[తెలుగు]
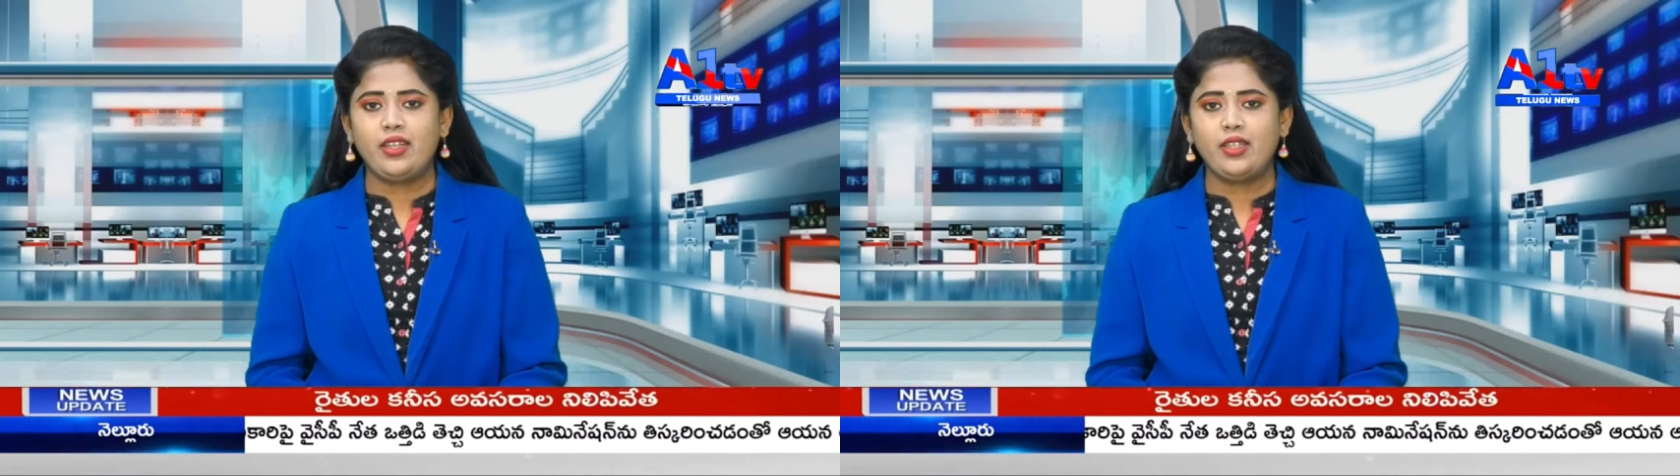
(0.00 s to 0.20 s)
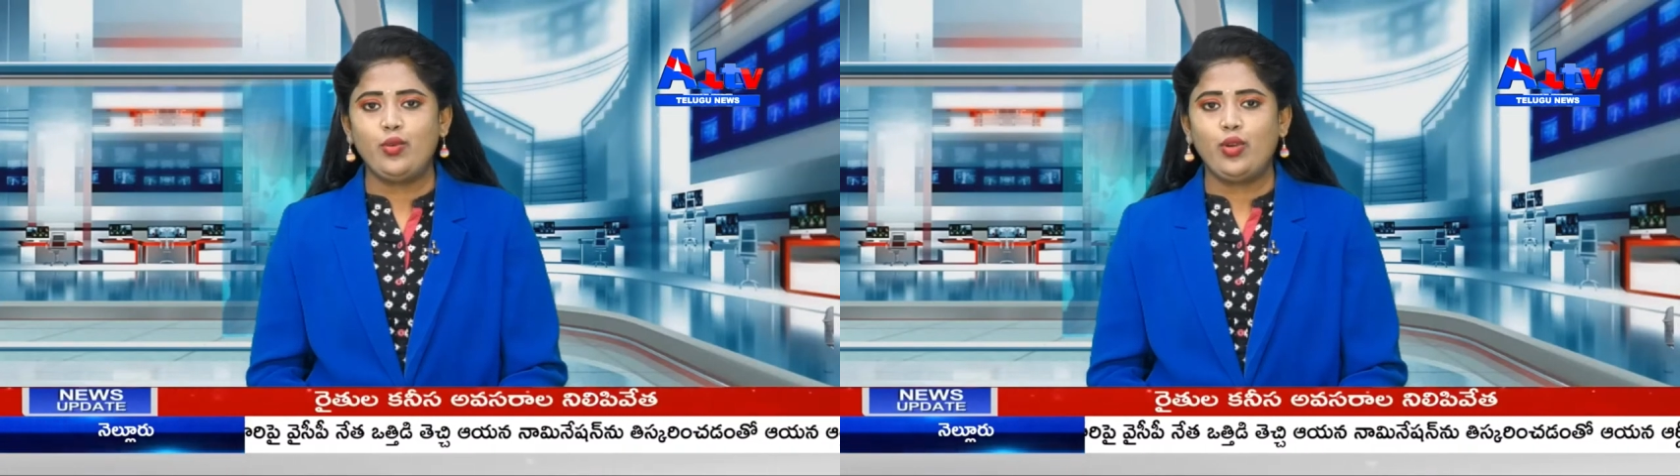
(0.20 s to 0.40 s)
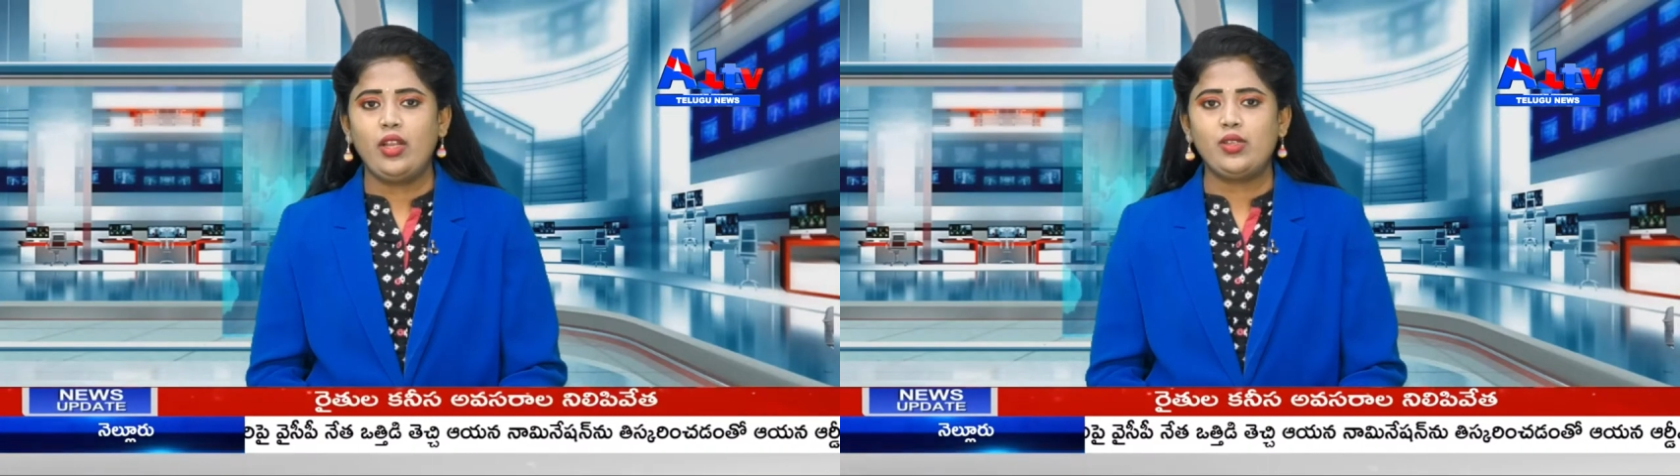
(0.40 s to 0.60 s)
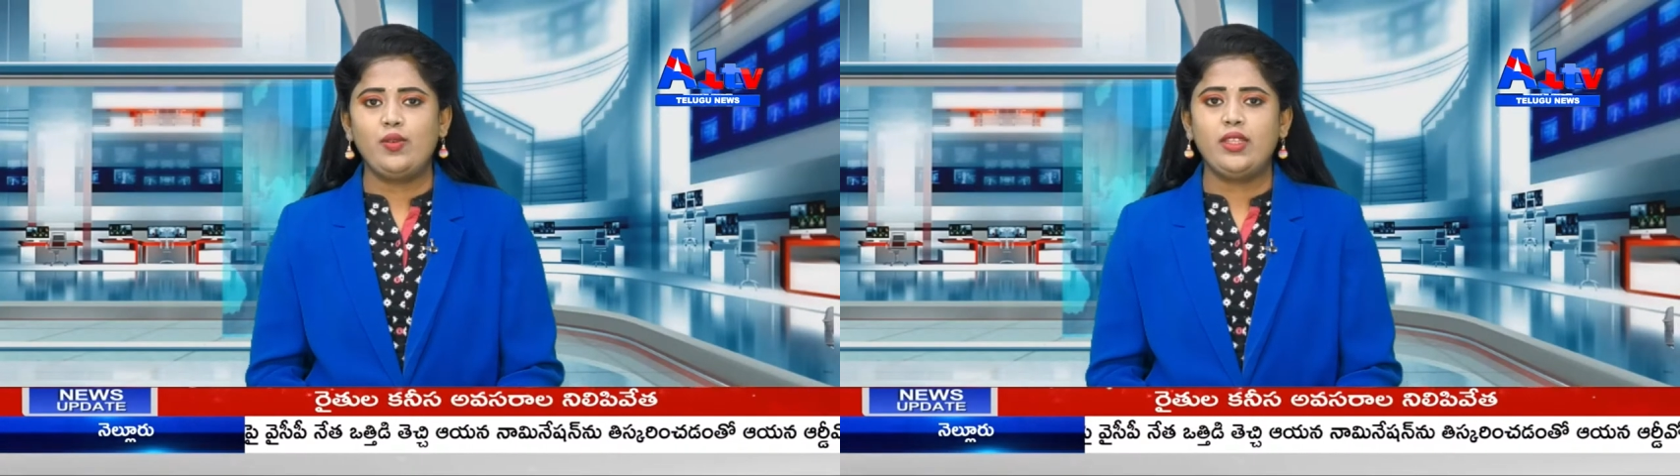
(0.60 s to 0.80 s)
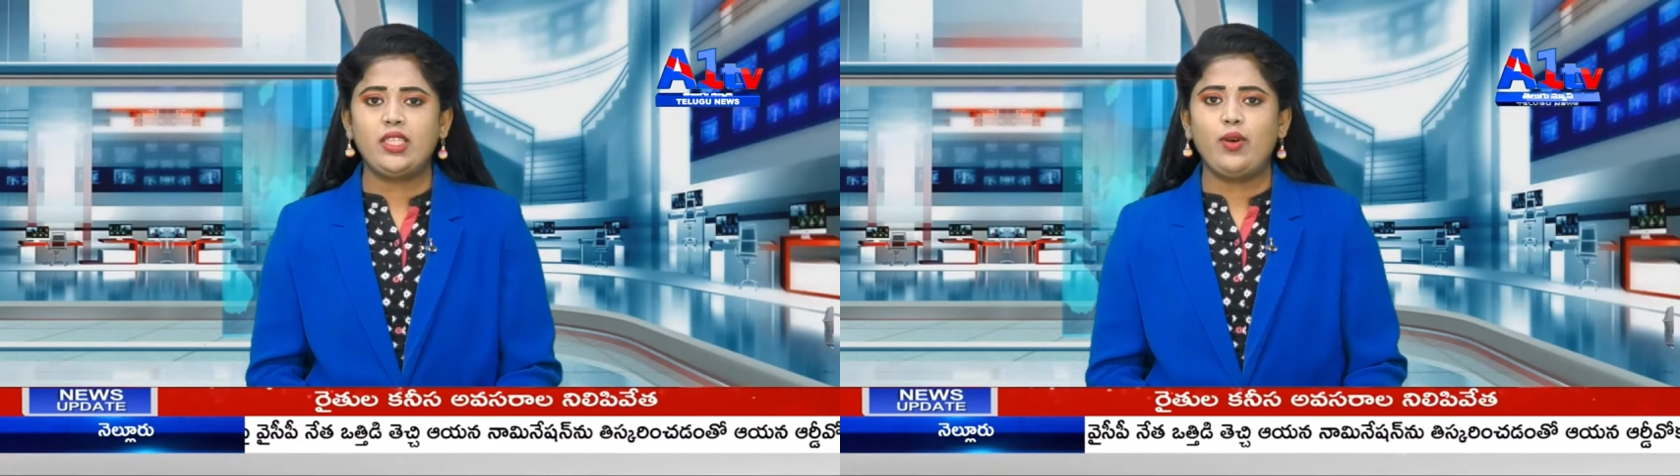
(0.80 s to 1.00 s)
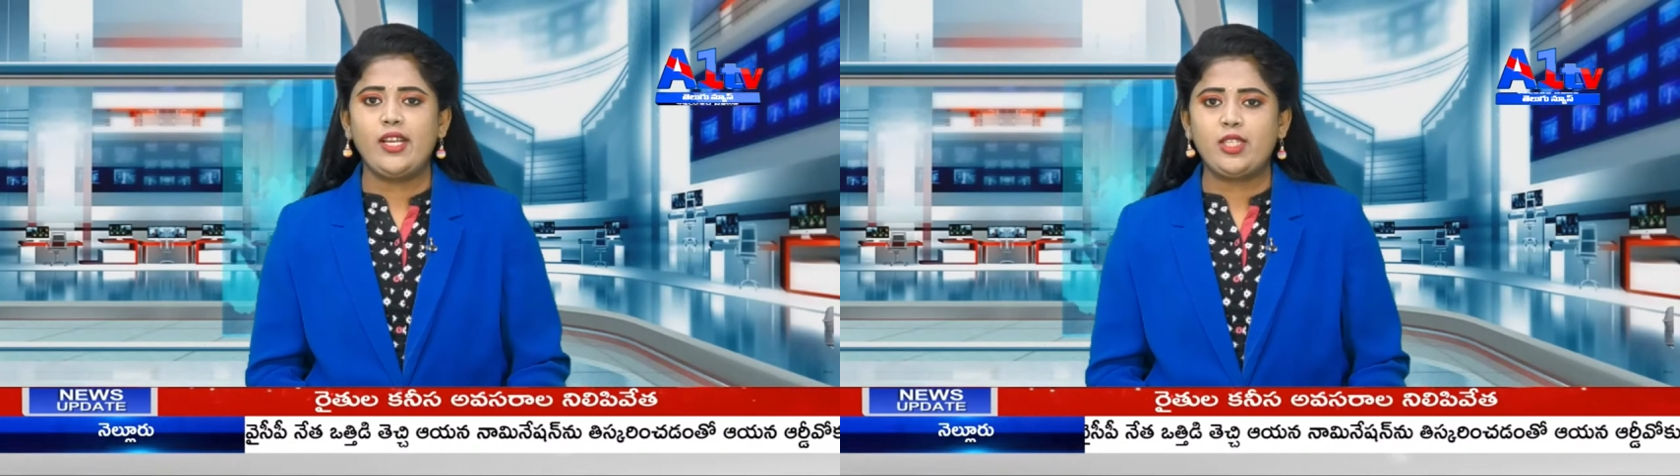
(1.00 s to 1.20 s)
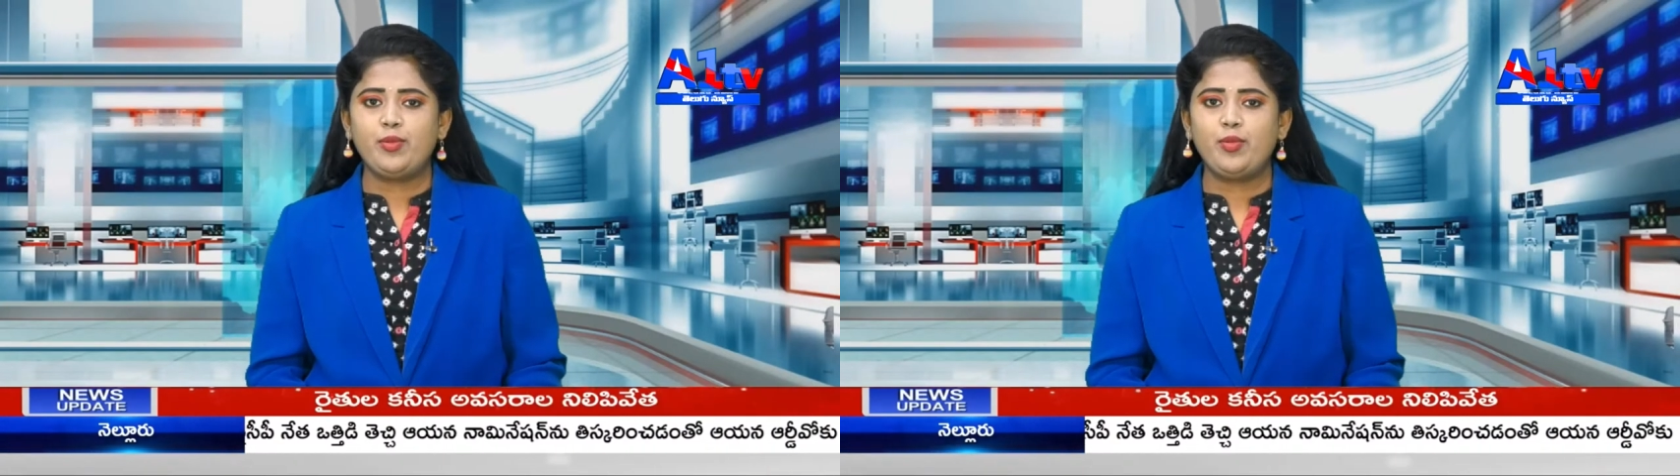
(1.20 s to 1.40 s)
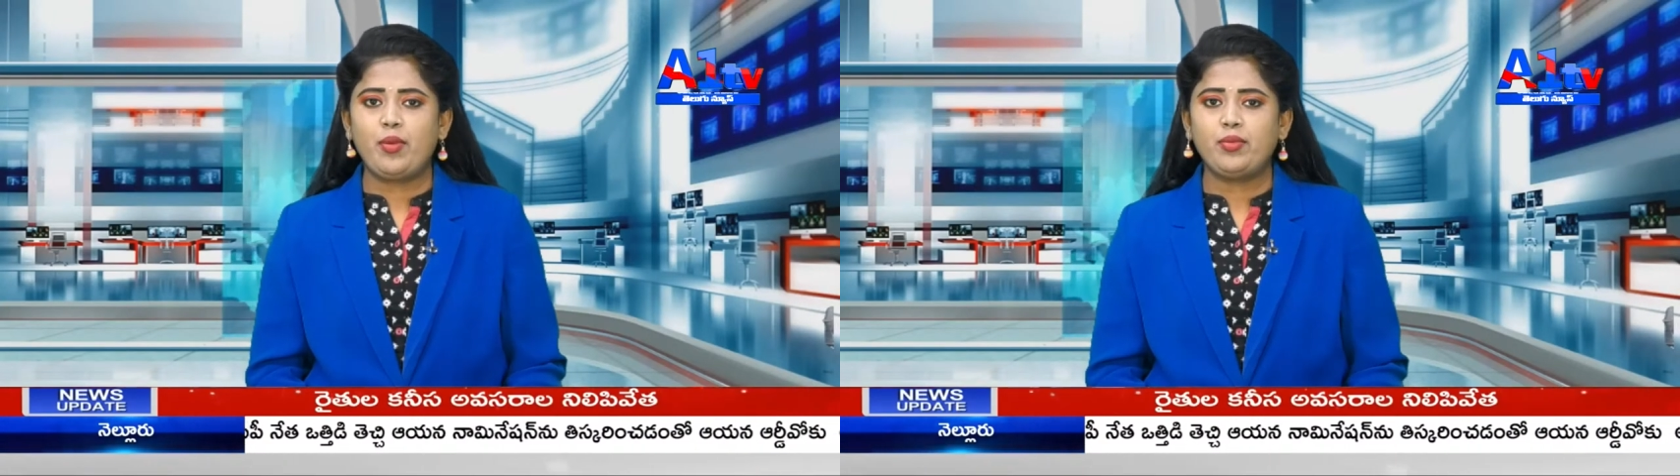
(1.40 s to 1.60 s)
వివరాలకు వెళితే
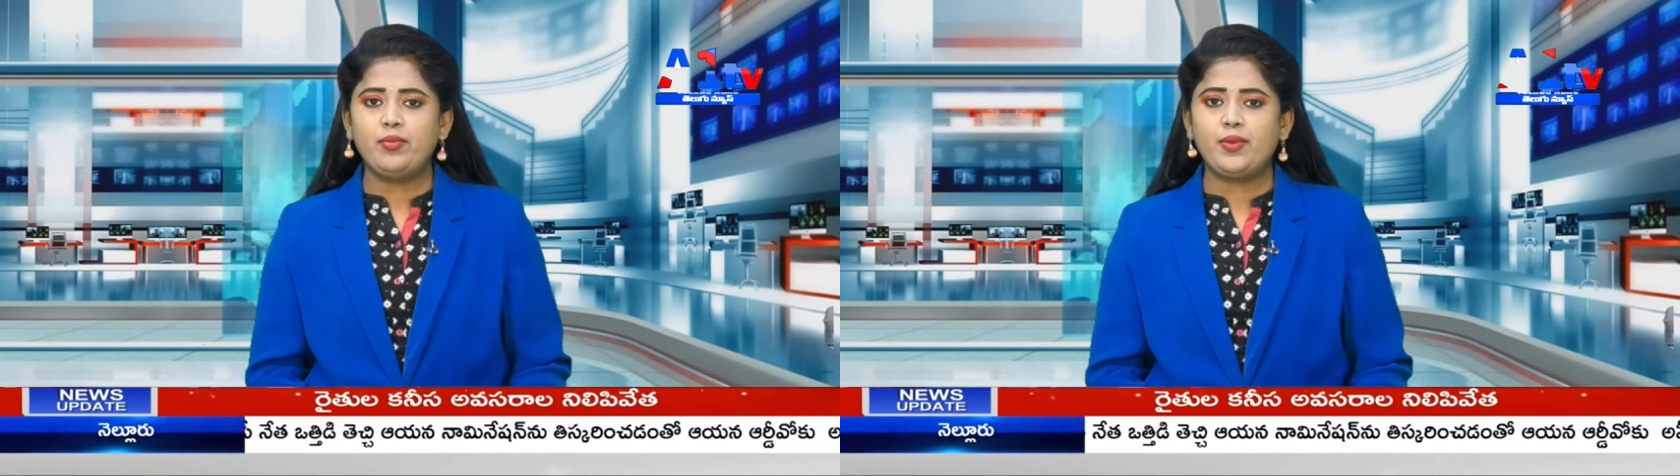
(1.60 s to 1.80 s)
వైసీపీ ప్రభుత్వం